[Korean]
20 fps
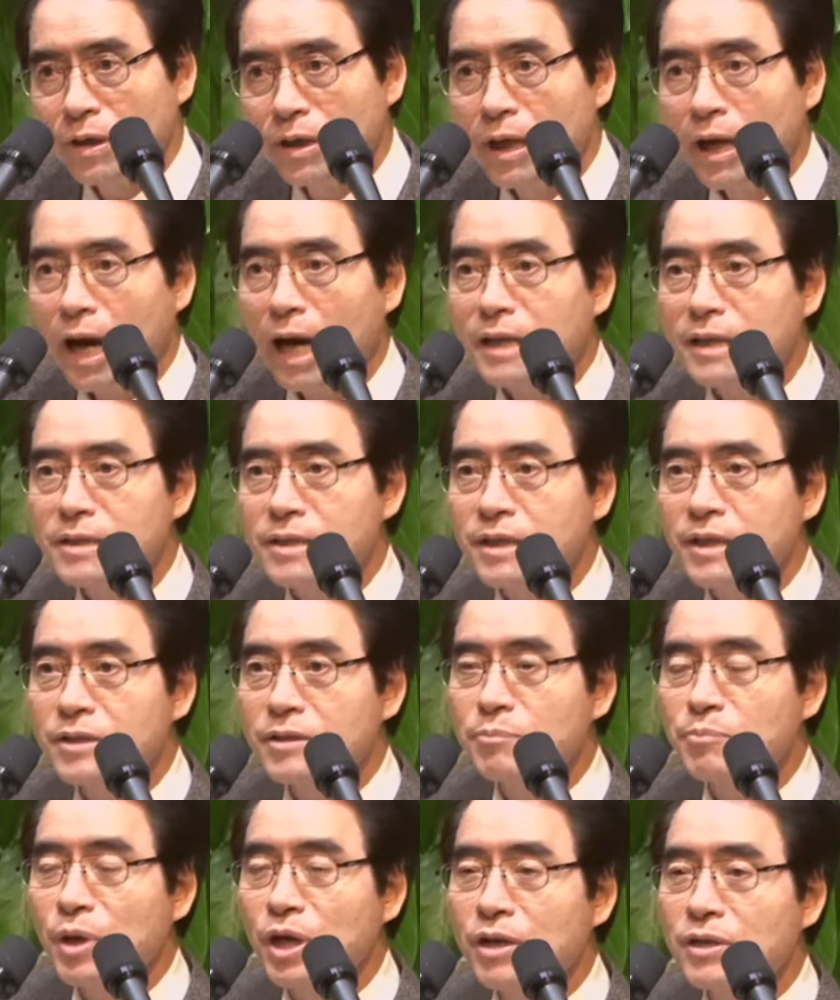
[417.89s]
하나님께서
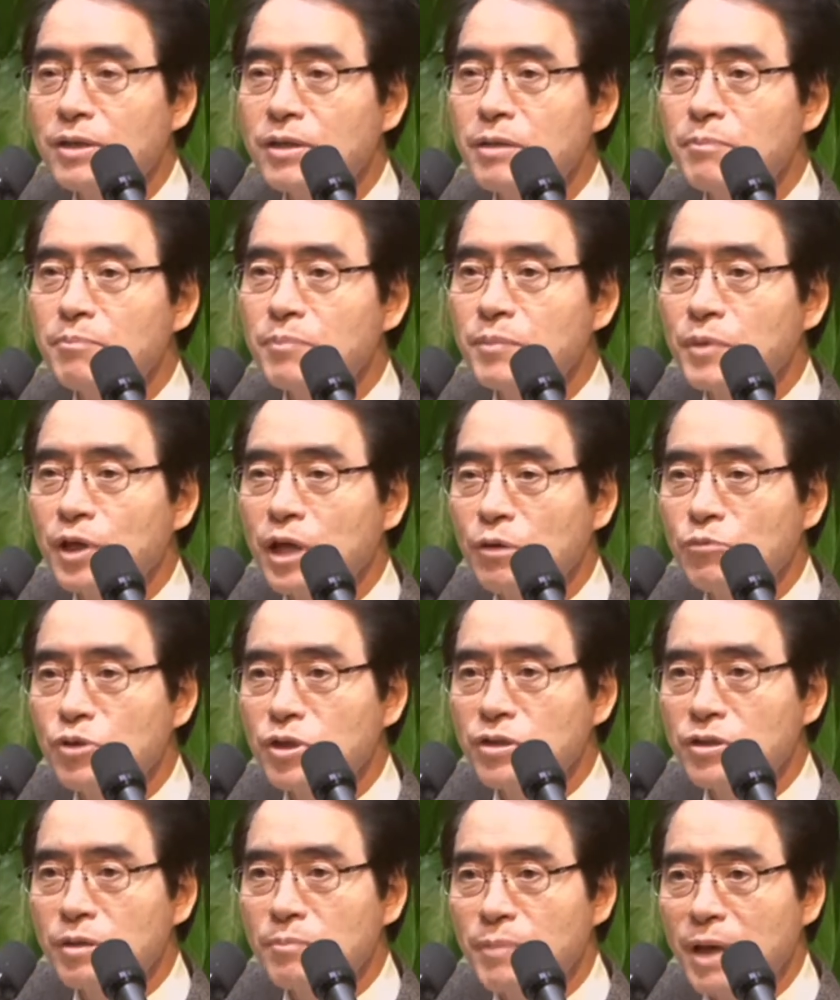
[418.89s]
이
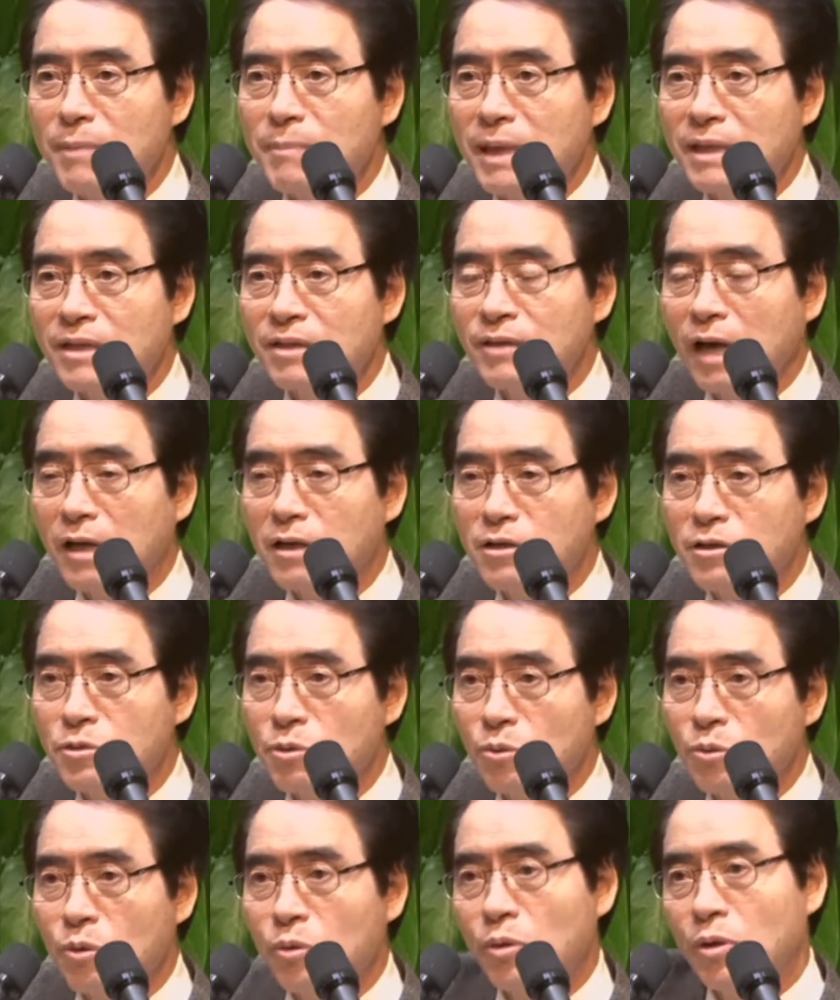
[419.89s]
개구리를 뱀한테
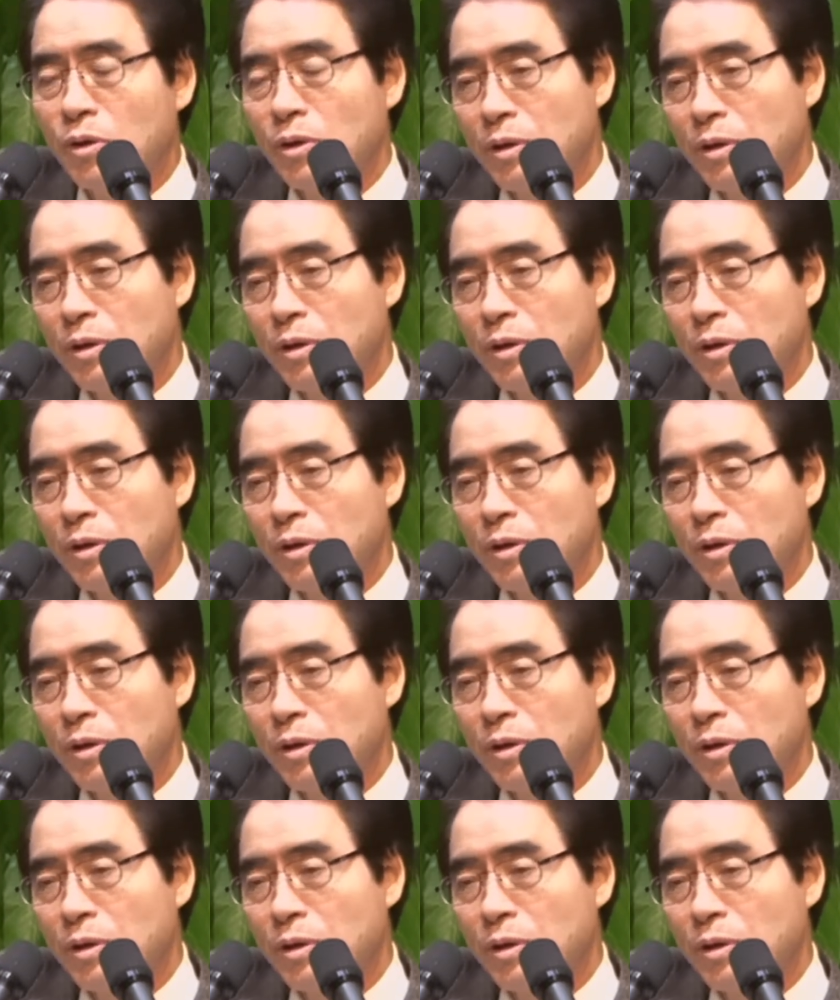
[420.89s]
살리려고